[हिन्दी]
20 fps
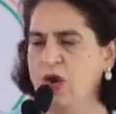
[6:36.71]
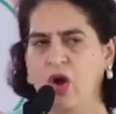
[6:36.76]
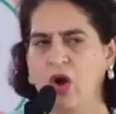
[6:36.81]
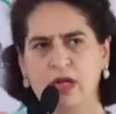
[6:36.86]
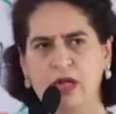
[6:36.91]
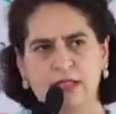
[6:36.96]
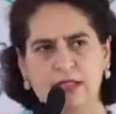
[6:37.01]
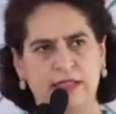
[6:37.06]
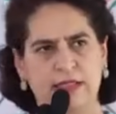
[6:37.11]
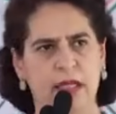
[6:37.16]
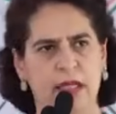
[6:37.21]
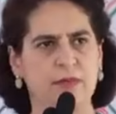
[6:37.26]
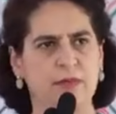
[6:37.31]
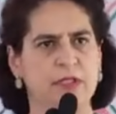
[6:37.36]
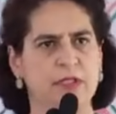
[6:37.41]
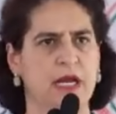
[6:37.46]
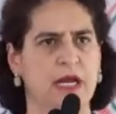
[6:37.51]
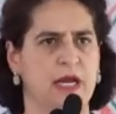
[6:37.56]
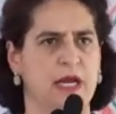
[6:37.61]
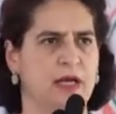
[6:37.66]
और
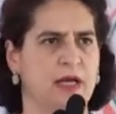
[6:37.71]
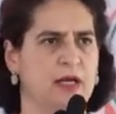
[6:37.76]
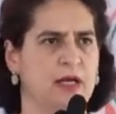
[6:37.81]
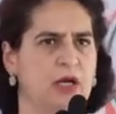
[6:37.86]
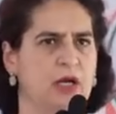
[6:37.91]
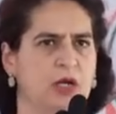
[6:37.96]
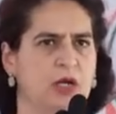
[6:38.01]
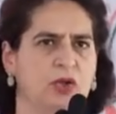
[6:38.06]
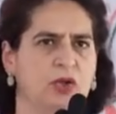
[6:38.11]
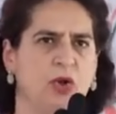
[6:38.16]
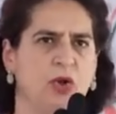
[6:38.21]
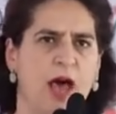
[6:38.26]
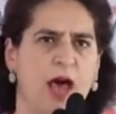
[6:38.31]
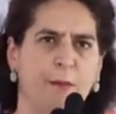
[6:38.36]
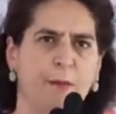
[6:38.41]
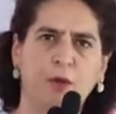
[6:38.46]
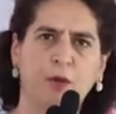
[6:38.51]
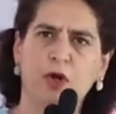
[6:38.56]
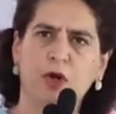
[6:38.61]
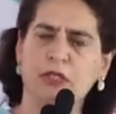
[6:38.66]
समझें तो
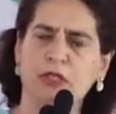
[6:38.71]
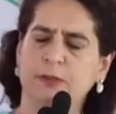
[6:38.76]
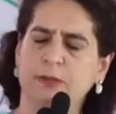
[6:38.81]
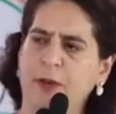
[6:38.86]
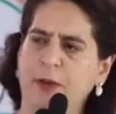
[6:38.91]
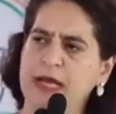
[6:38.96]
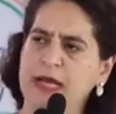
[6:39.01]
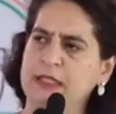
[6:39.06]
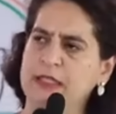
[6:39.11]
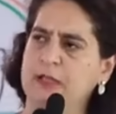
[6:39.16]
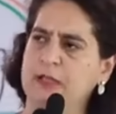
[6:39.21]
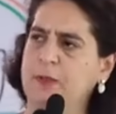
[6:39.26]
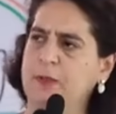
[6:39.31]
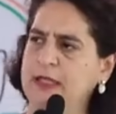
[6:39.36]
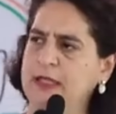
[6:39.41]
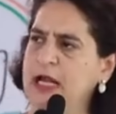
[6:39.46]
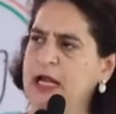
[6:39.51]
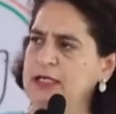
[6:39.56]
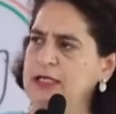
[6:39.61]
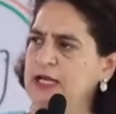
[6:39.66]
आपको स्पष्ट
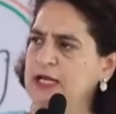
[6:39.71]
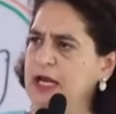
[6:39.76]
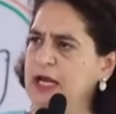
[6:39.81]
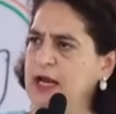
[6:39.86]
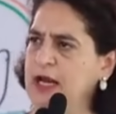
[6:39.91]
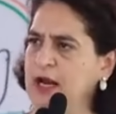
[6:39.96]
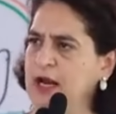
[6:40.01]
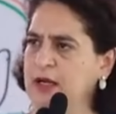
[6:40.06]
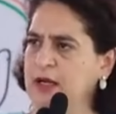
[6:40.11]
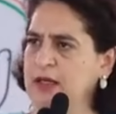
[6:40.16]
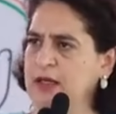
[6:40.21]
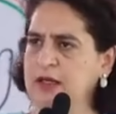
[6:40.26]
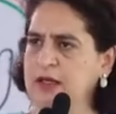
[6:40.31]
पता चलेगा